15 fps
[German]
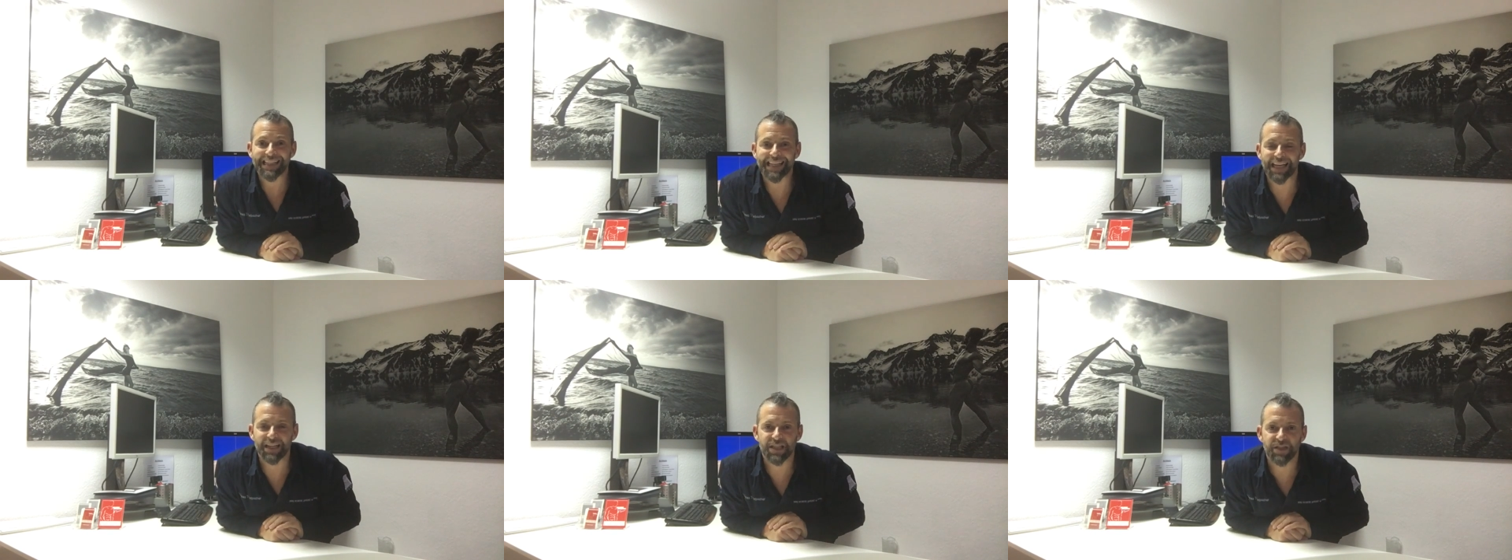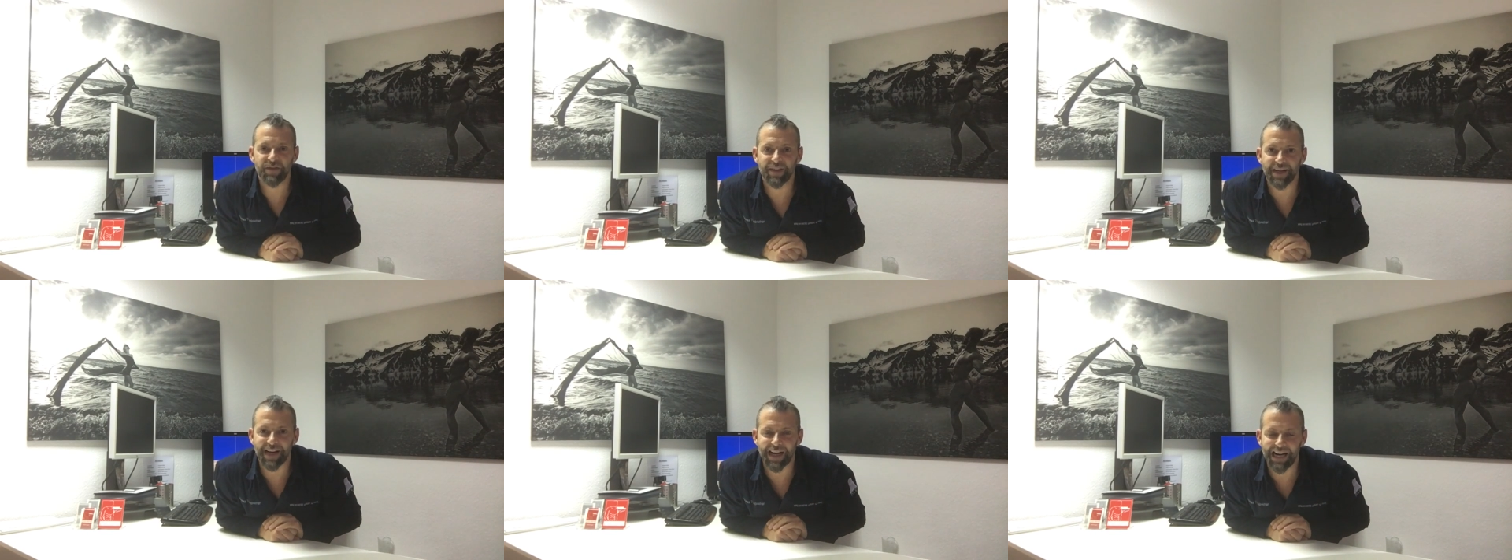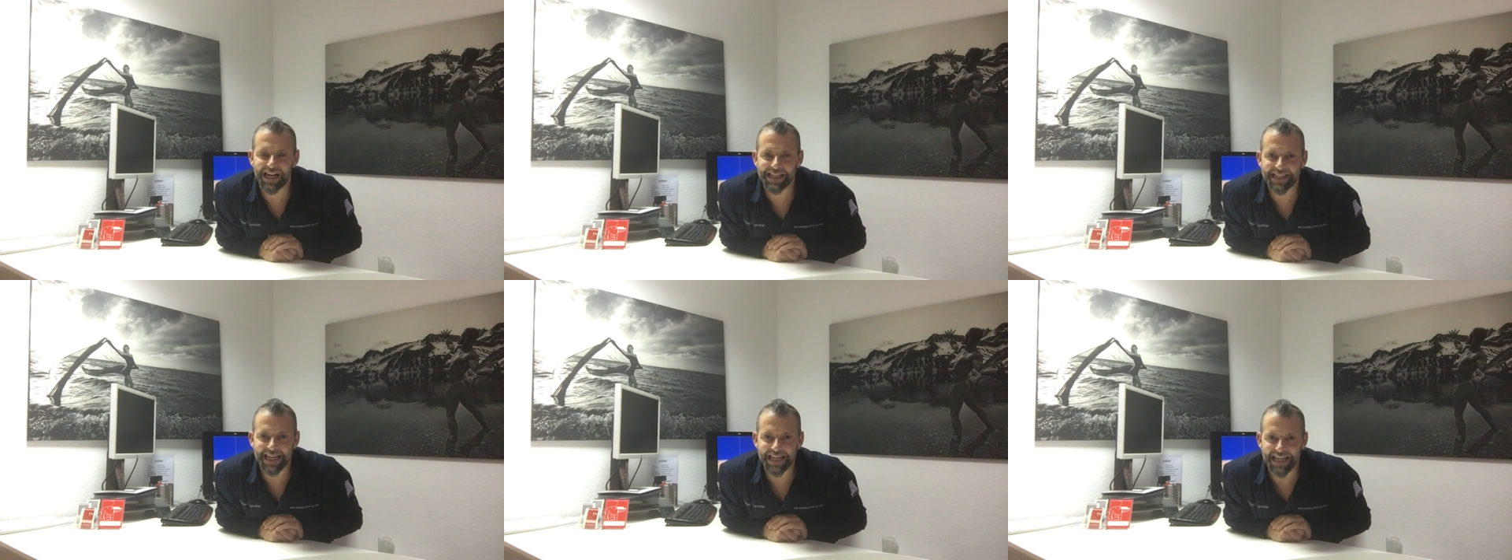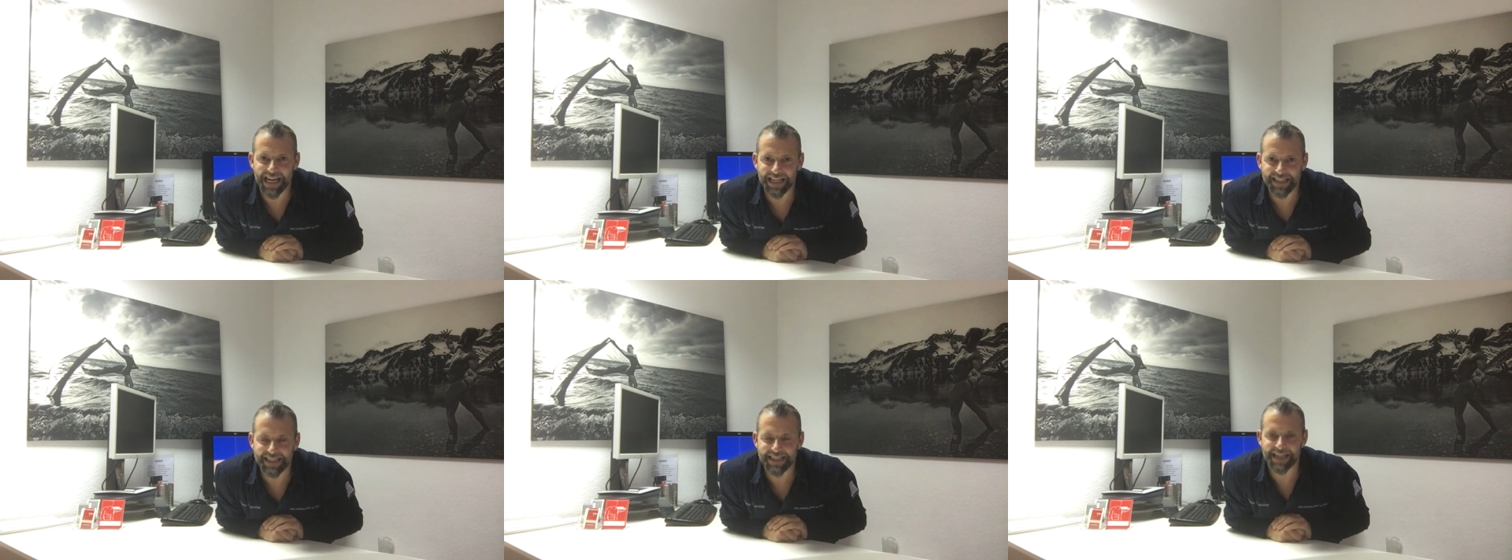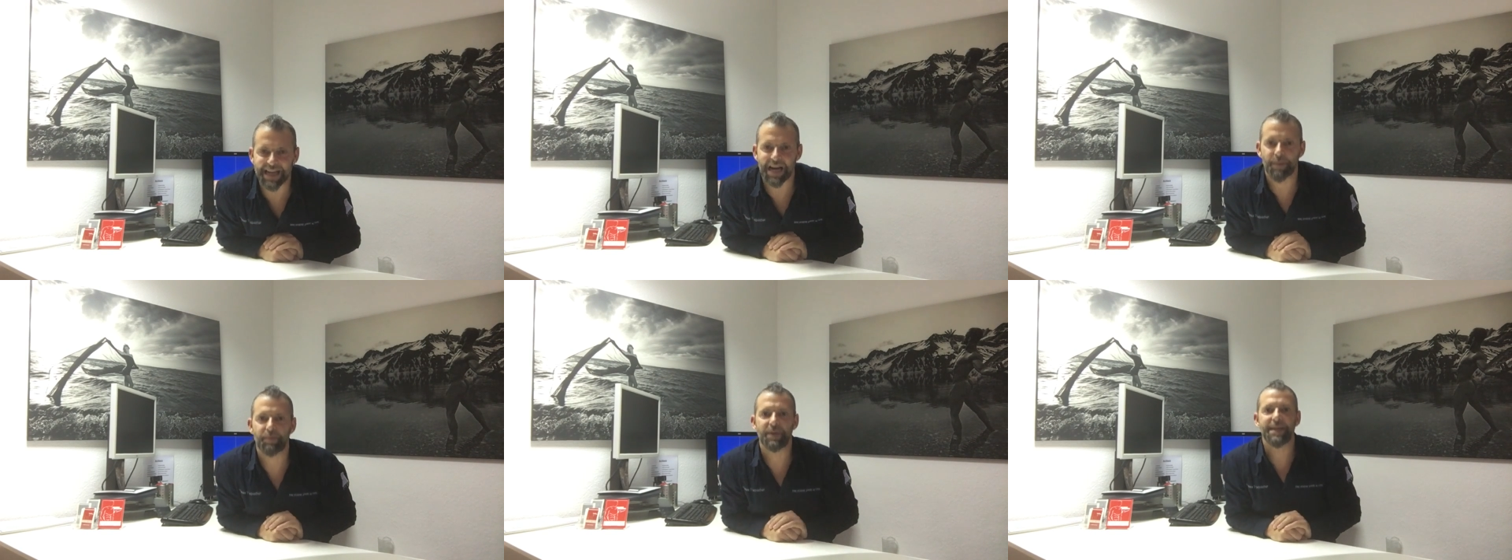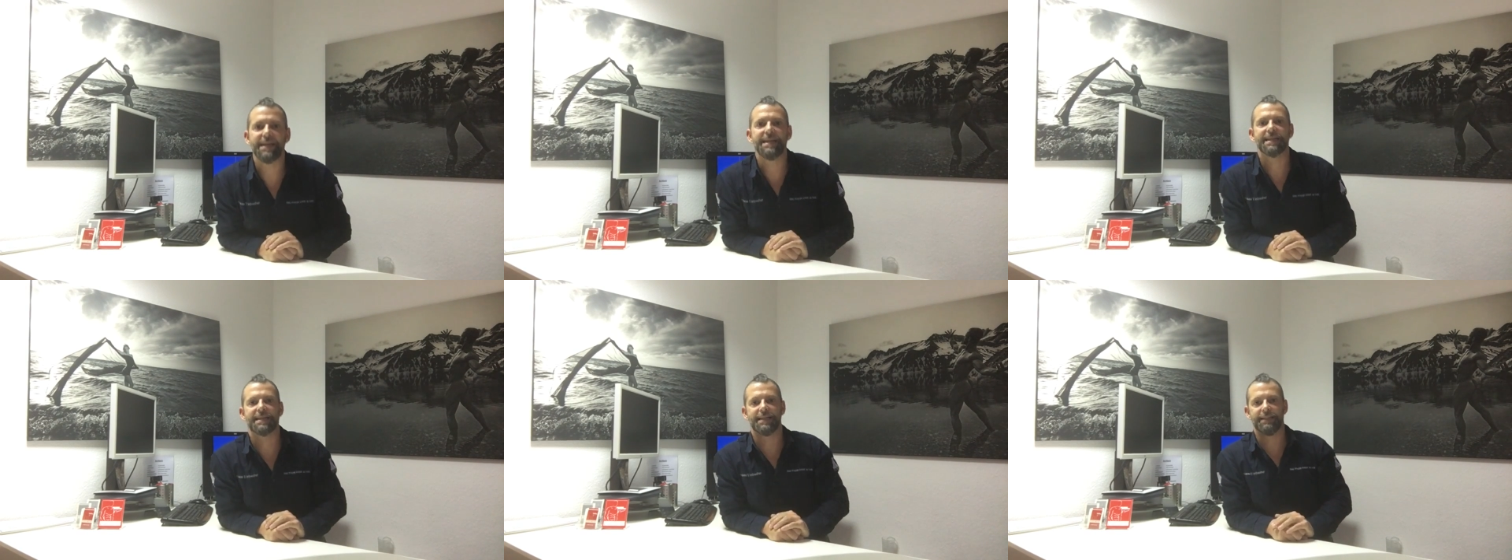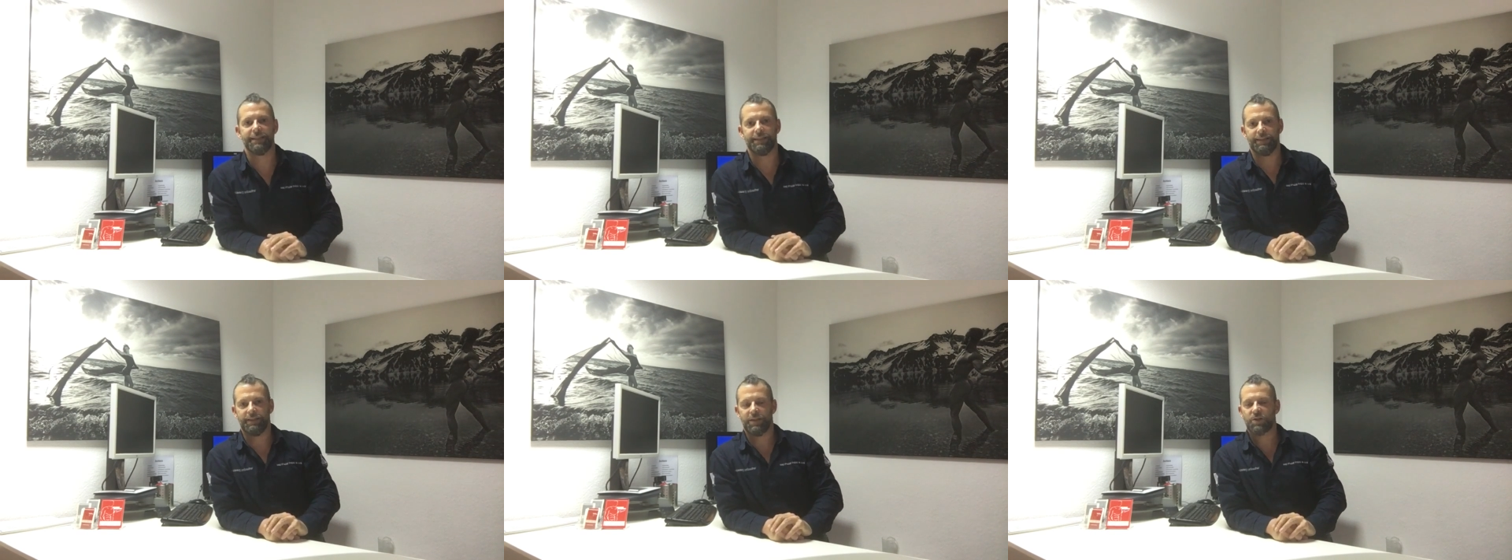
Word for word: dass wir alte Laster ablegen.